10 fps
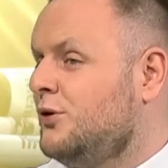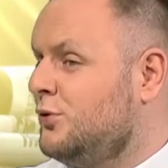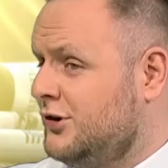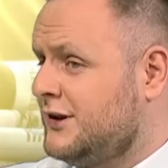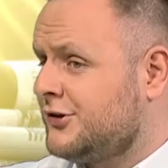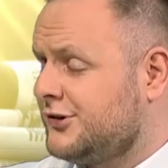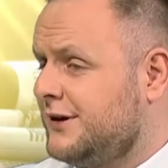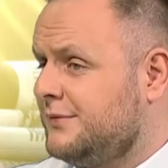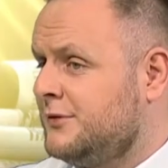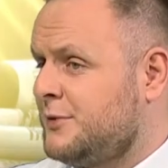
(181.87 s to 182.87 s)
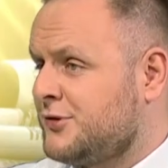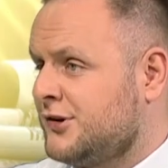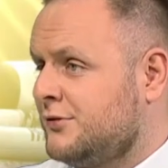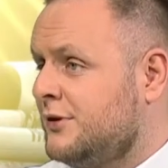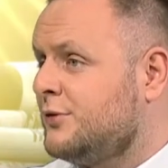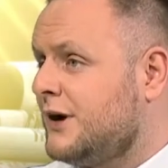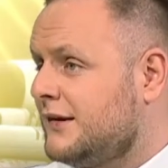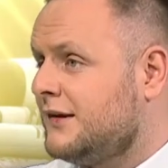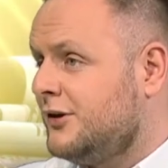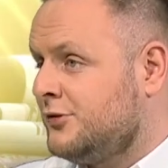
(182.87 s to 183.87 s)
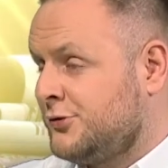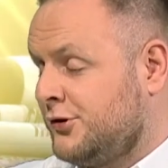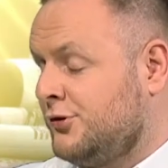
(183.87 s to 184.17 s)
ludzie także e, poprzez tą edukację leśną